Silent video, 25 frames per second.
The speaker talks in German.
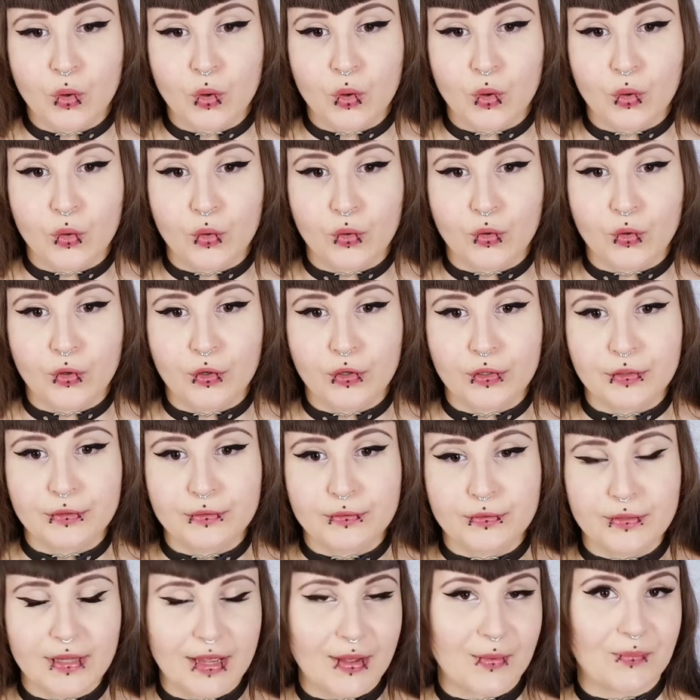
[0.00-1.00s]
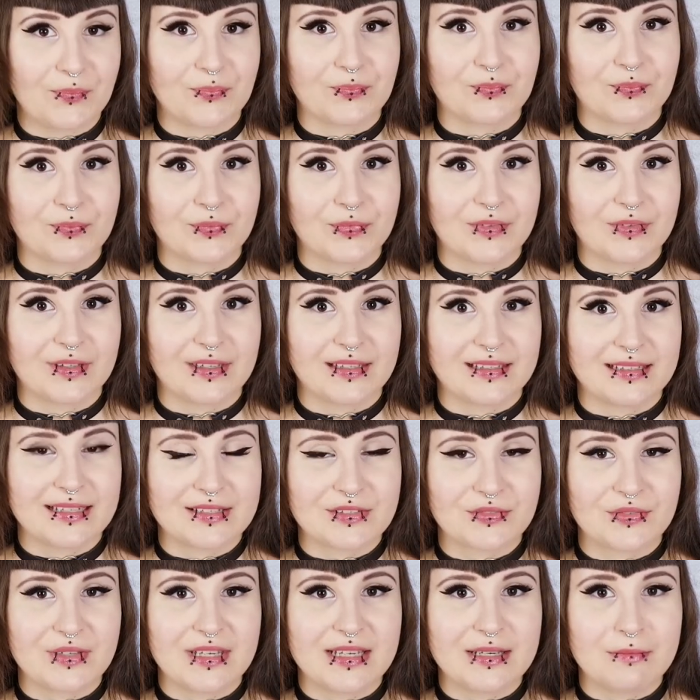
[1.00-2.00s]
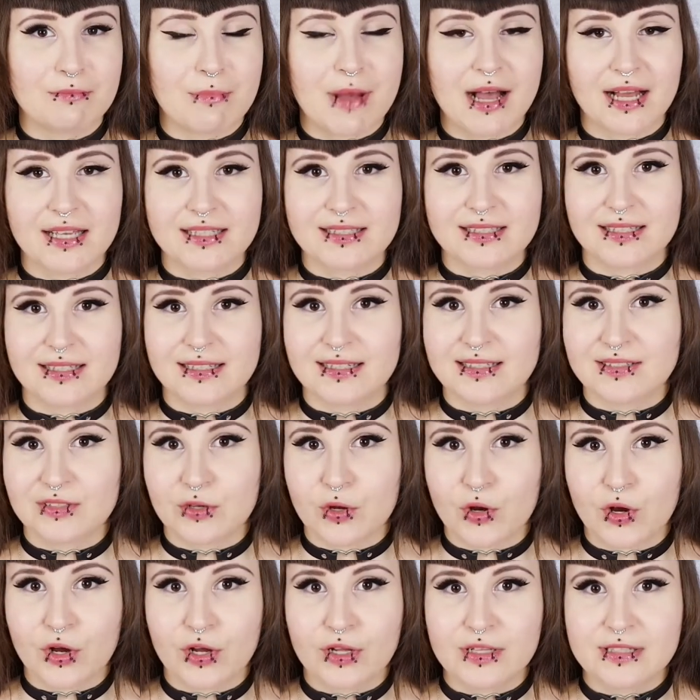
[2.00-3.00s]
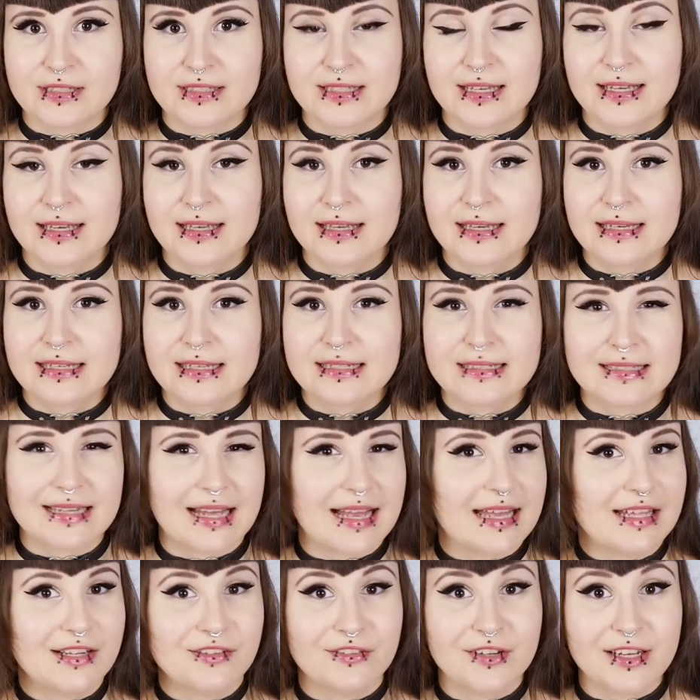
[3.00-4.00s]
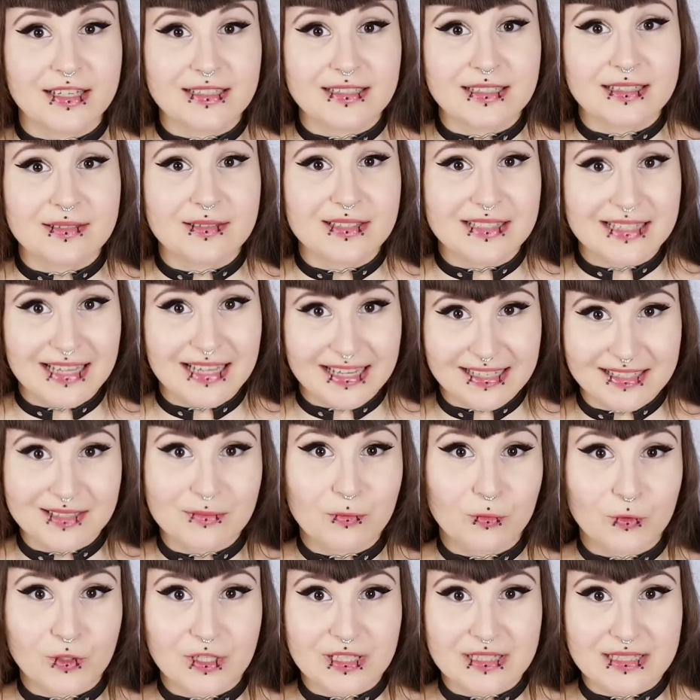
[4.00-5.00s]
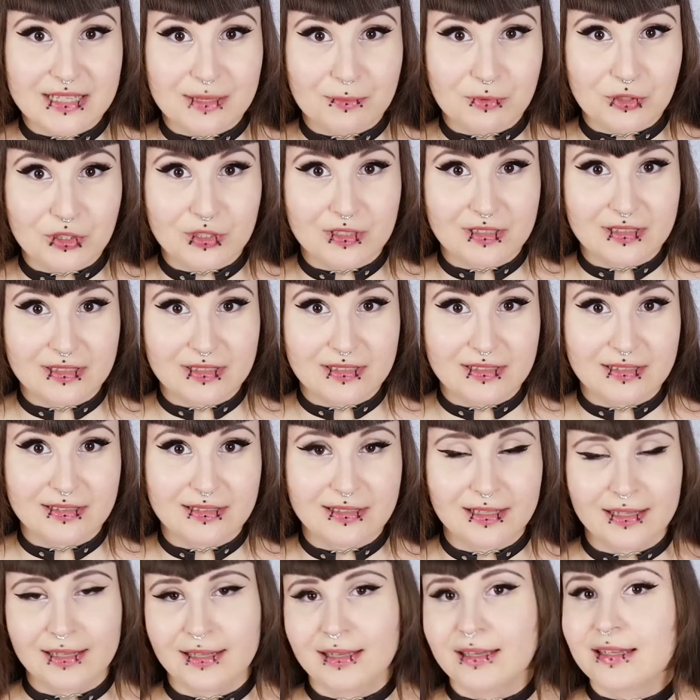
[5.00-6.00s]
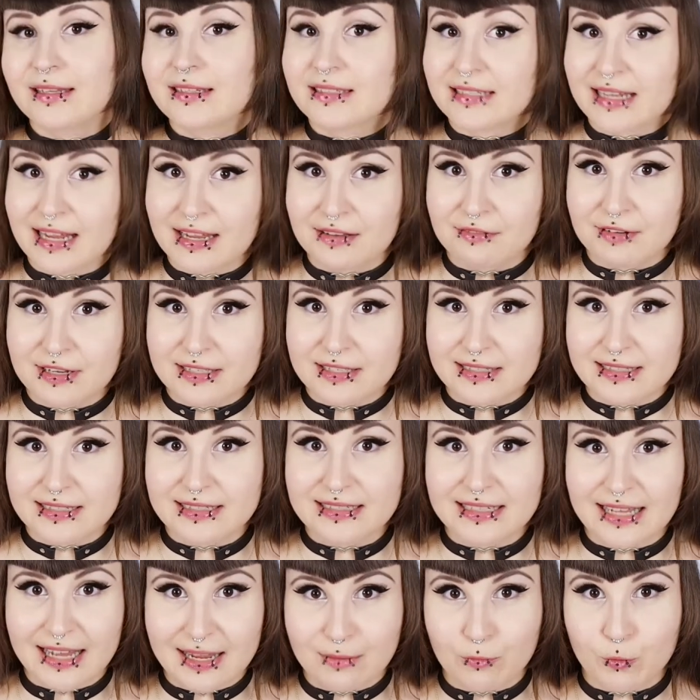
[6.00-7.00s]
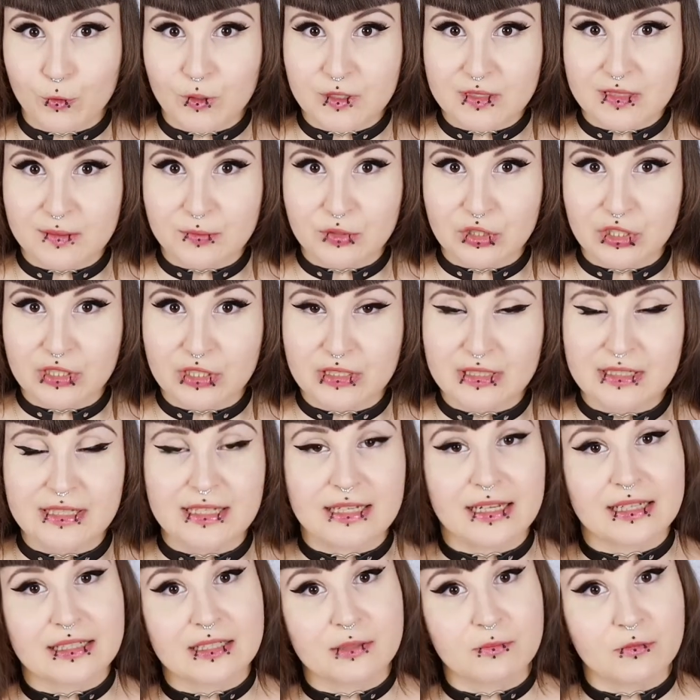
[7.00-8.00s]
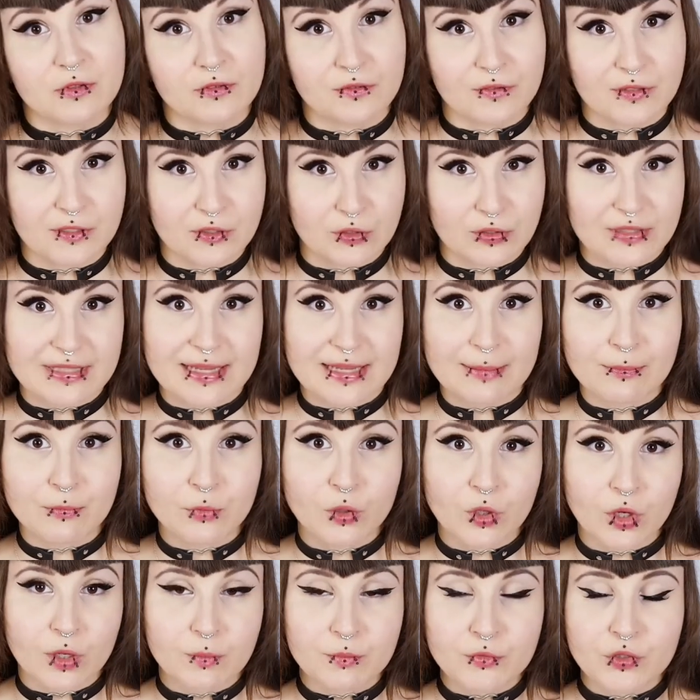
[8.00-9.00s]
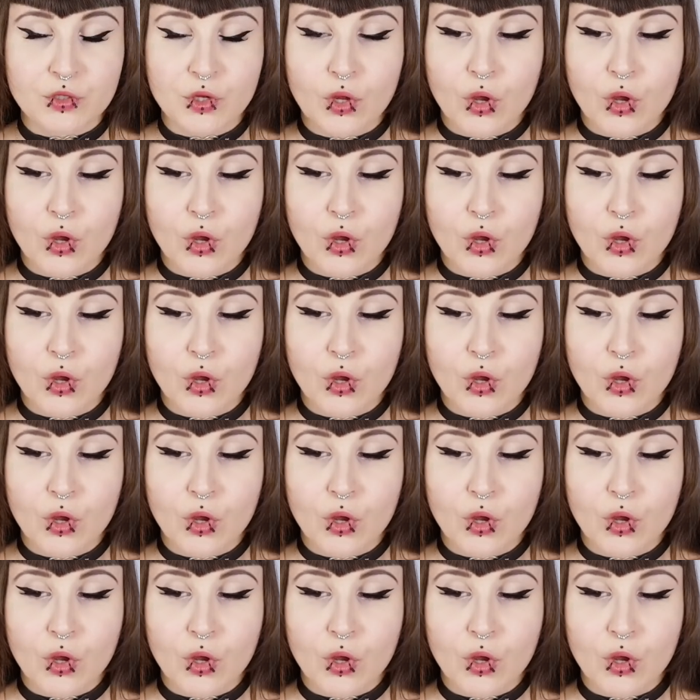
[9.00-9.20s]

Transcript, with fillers: Und ja, deswegen mache ich ja diese Hauls teilweise in sechs Monatsabschnitten, teilweise in drei Monatsabschnitten, je nachdem wie viel zusammenkommt.